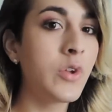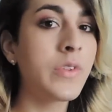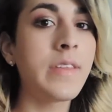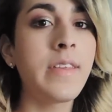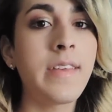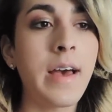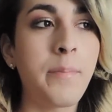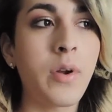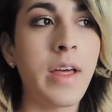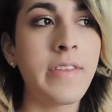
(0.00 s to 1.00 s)
No sé si
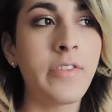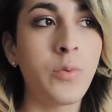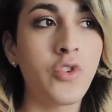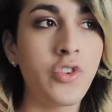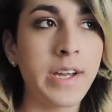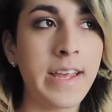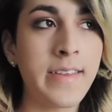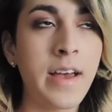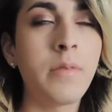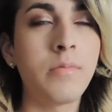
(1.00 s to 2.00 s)
sea por la distribución de
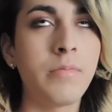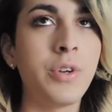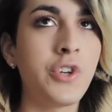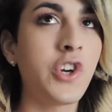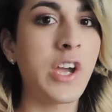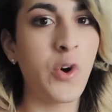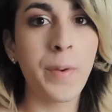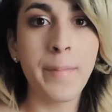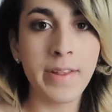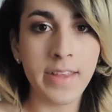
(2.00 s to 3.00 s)
grasa, bueno yo creo que
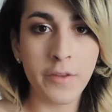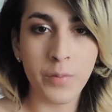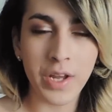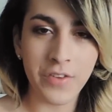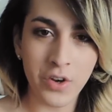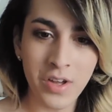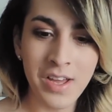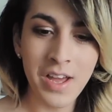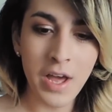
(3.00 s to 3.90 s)
obviamente es por eso,